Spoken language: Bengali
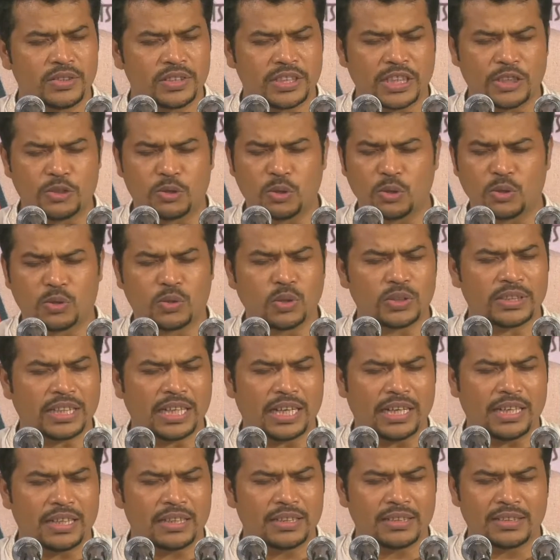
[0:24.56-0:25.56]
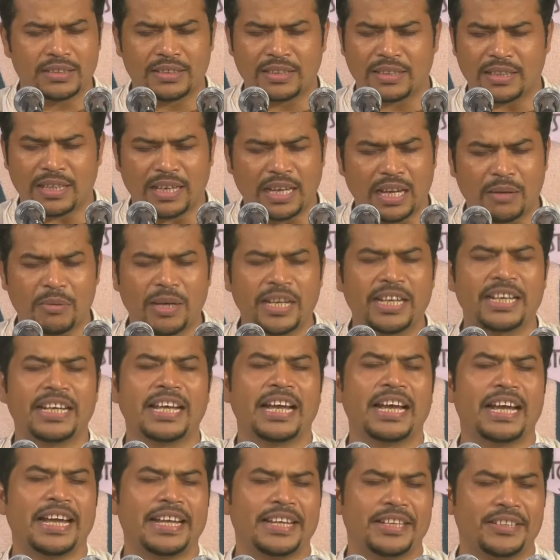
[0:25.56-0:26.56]
সে যোগ্যতা আমার
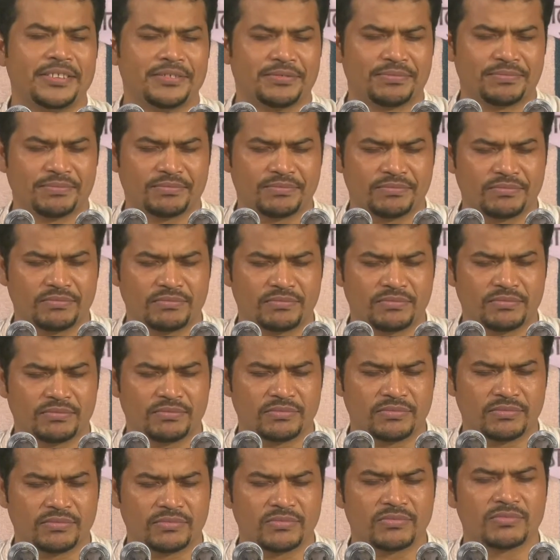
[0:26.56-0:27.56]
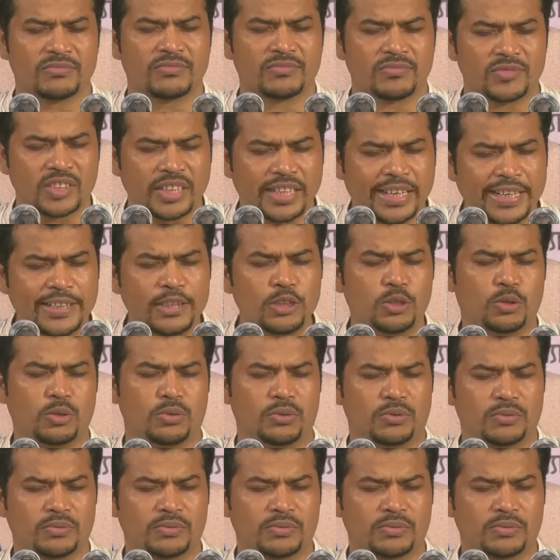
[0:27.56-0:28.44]
নাই কিন্তু